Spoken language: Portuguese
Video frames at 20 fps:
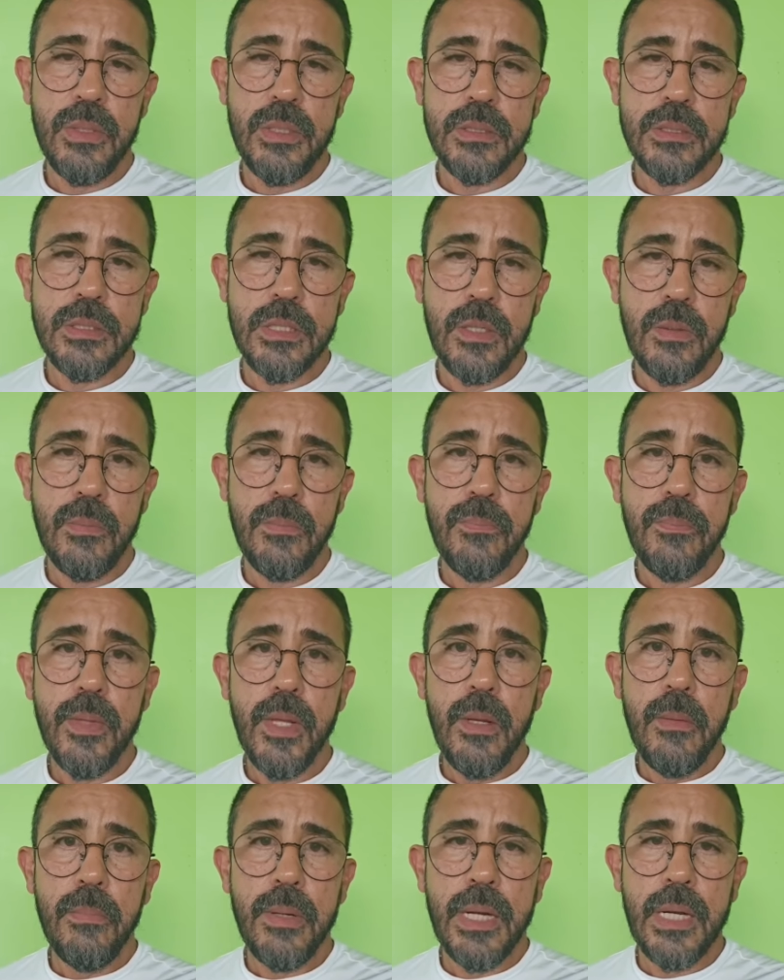da Abolição,
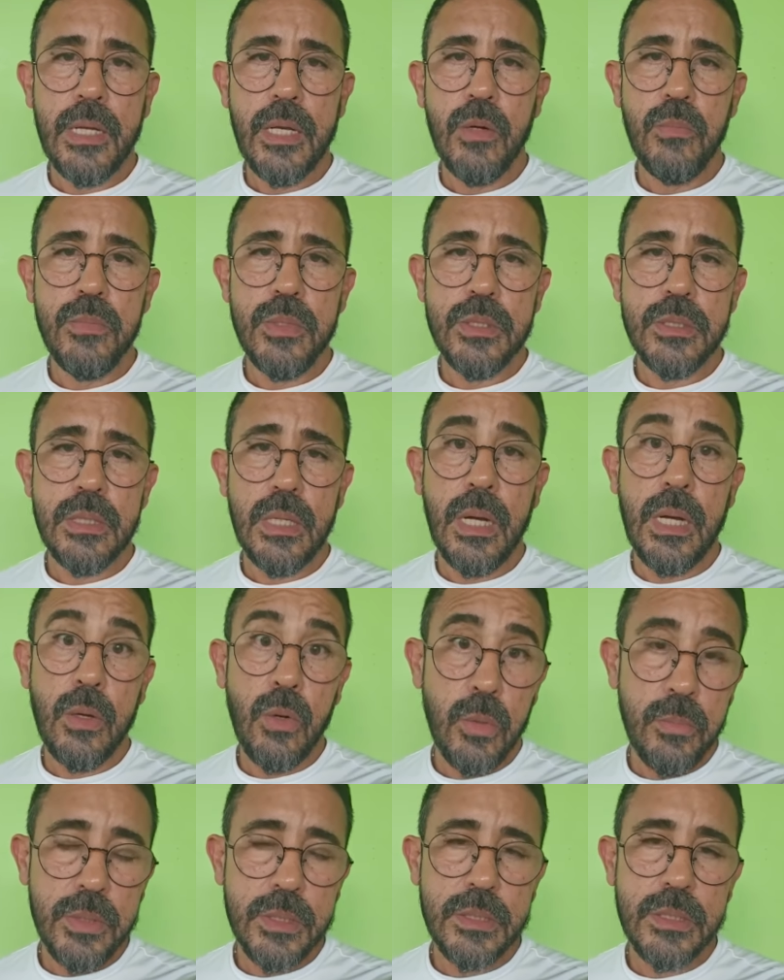para que a
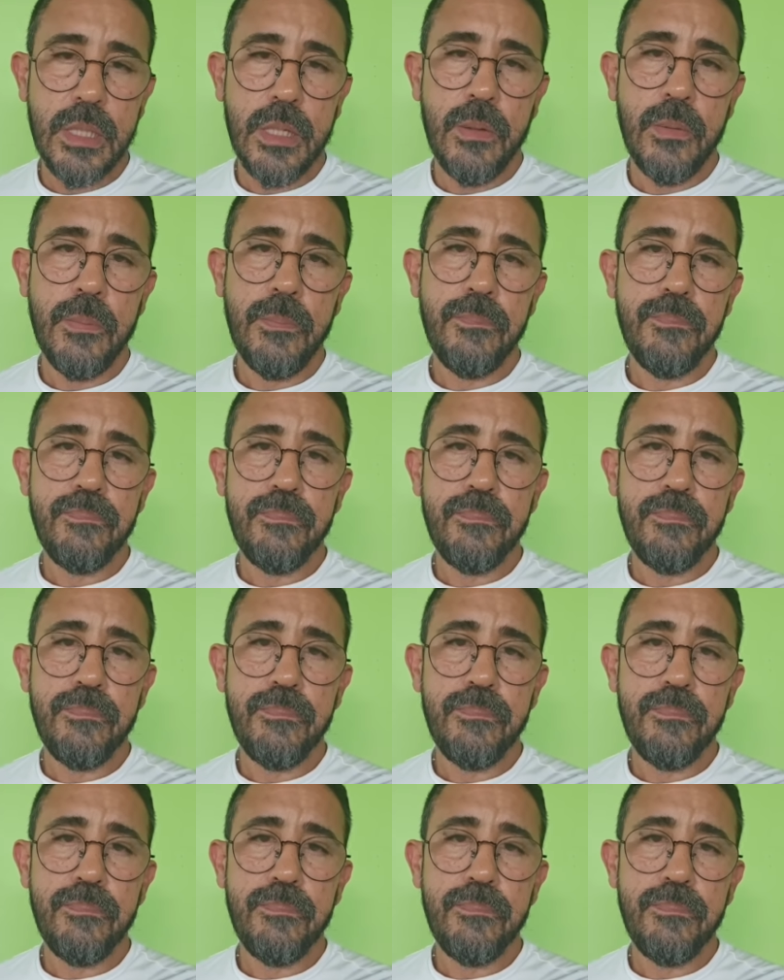comissão,